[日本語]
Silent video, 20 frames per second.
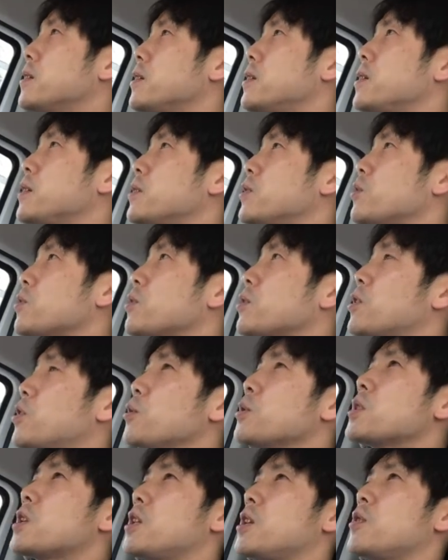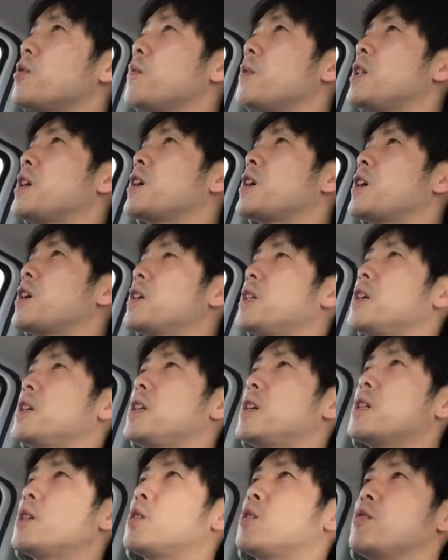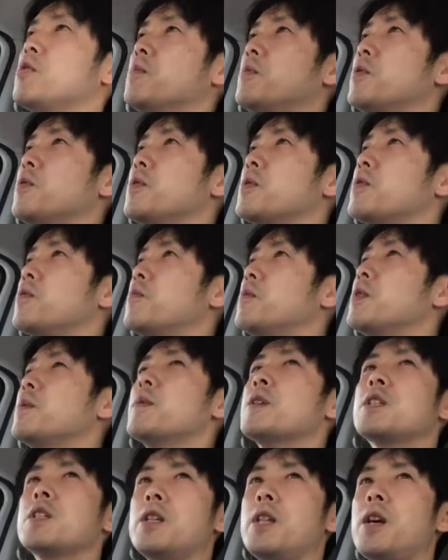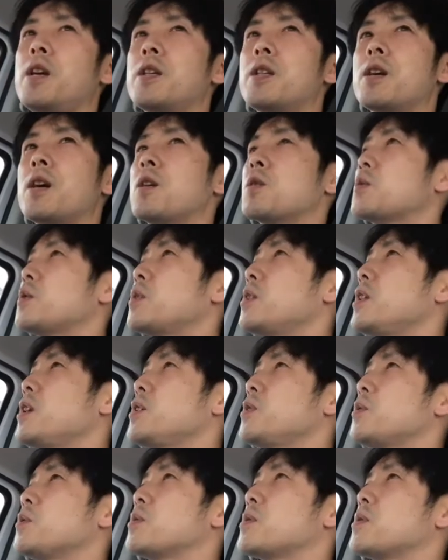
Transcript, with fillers: えちょっと気をつけて止めなきゃいけないなっていうのも思いましたねだからそれで一